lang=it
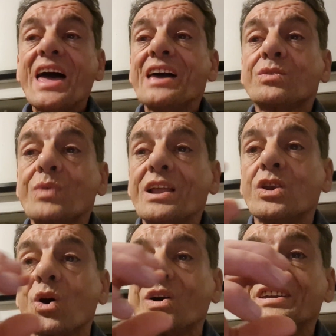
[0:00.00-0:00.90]
E
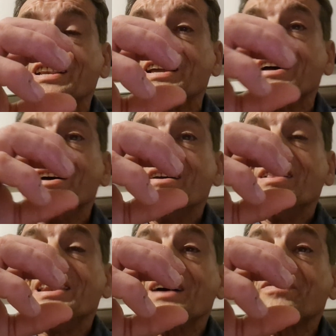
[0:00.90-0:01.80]
quello, il,
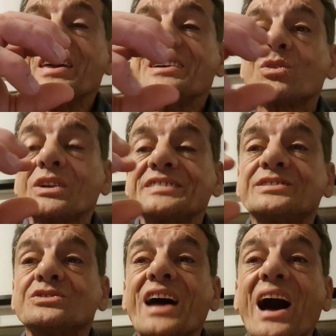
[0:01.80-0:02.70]
la
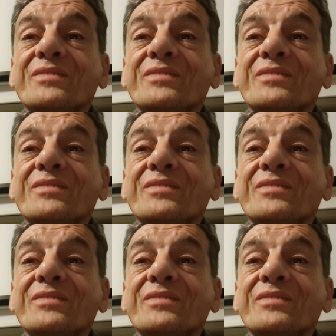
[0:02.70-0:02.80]
veicolazione